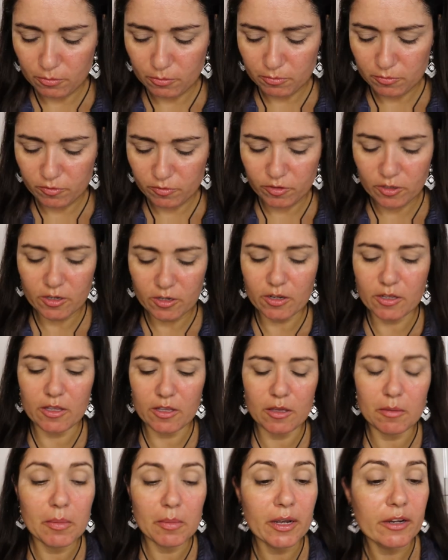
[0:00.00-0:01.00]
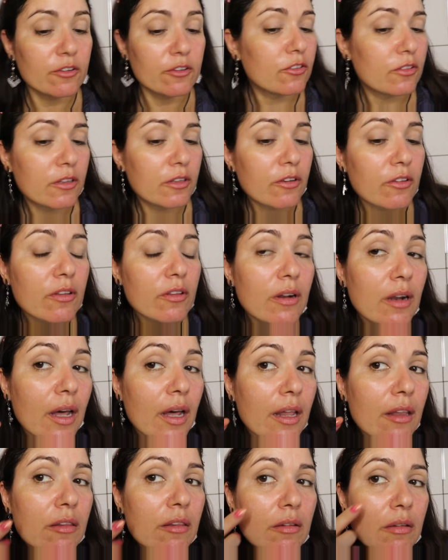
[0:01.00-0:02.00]
ver aqui mais deste
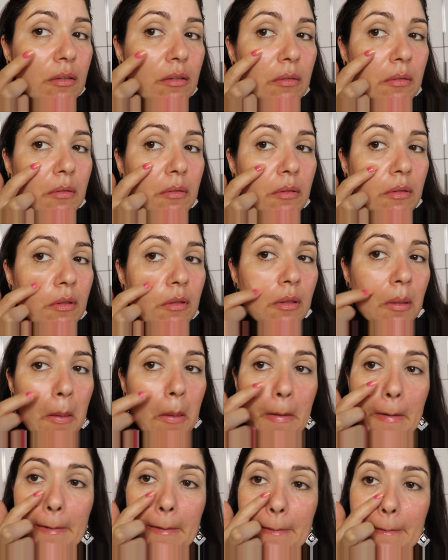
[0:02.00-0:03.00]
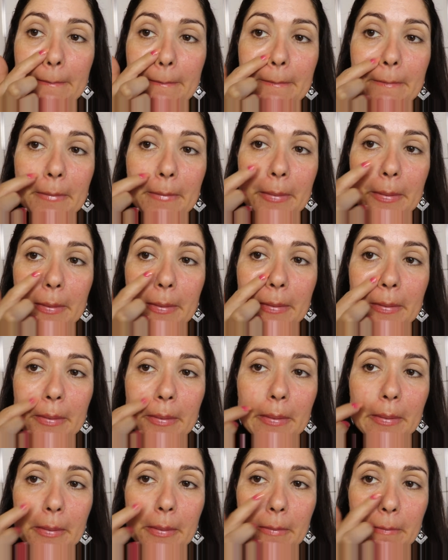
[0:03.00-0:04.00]
lado e
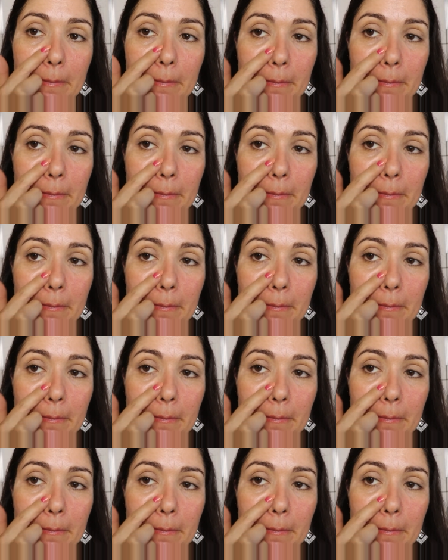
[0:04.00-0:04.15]
aqui